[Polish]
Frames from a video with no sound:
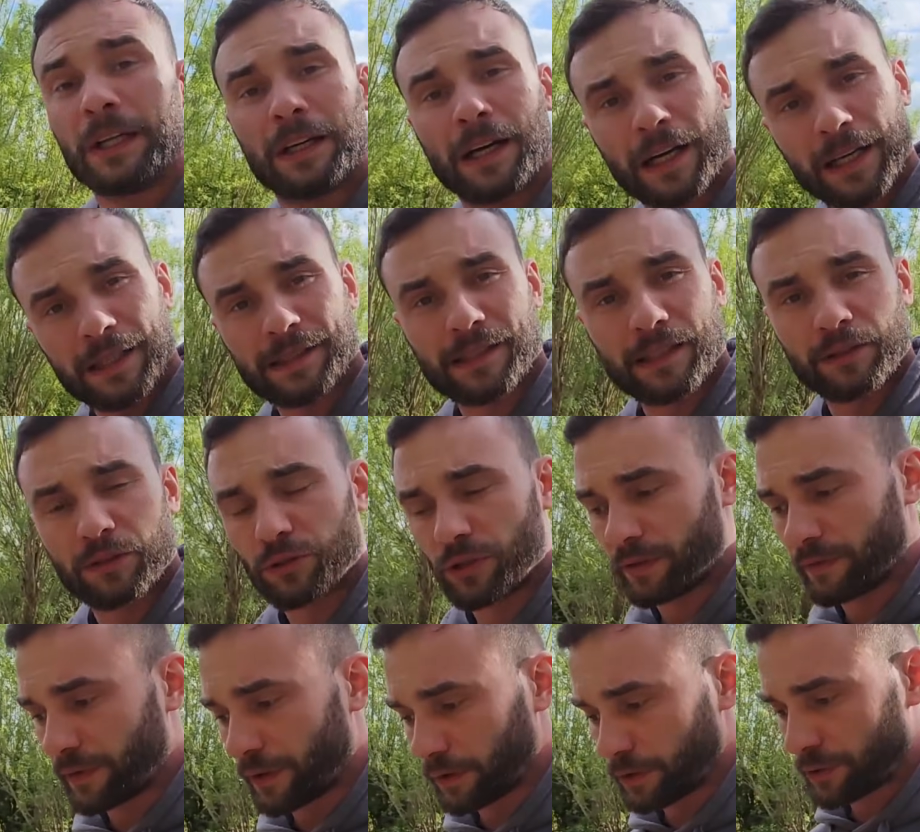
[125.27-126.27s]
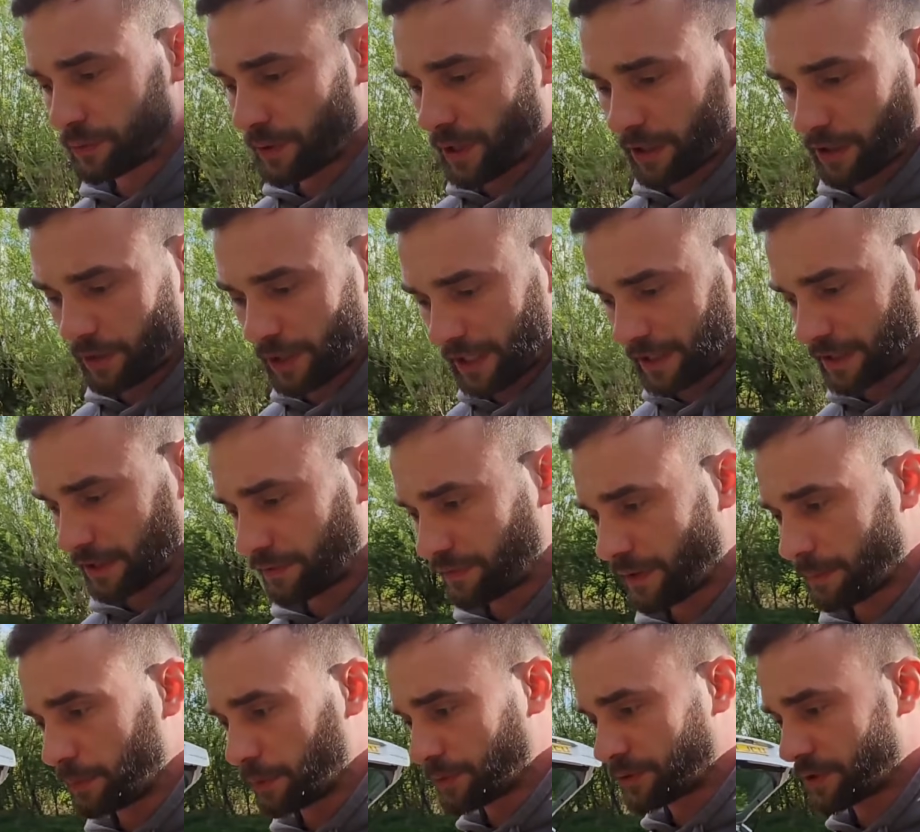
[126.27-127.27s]
A ja za tydzień wylosuję kolejne
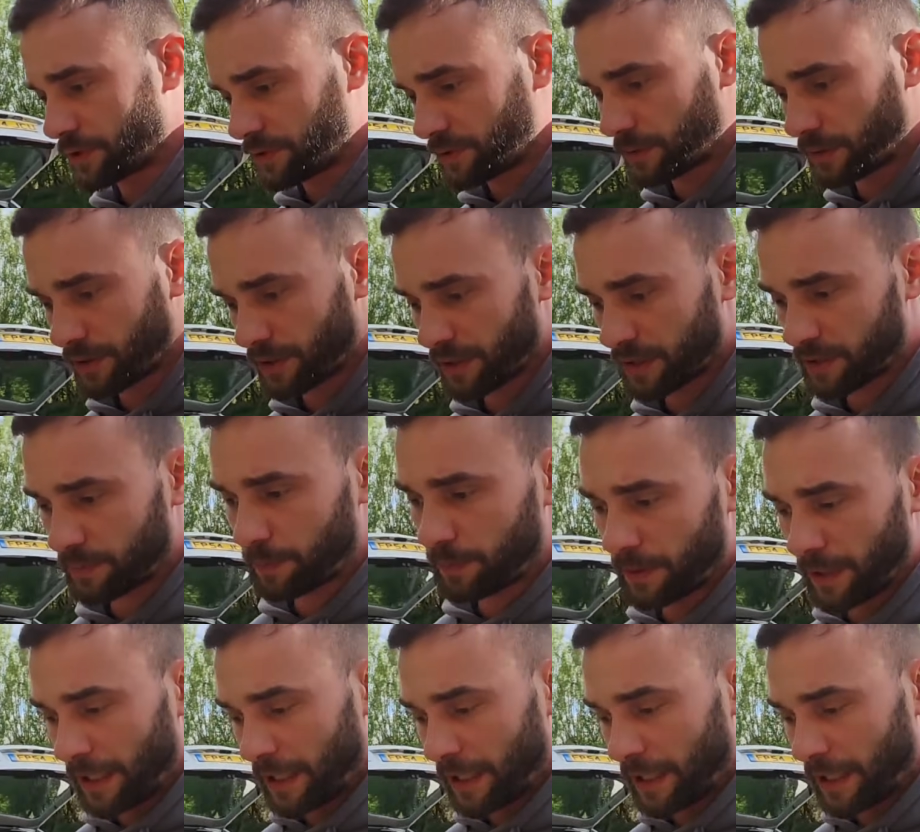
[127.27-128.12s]
dwie bluzy z, y, z,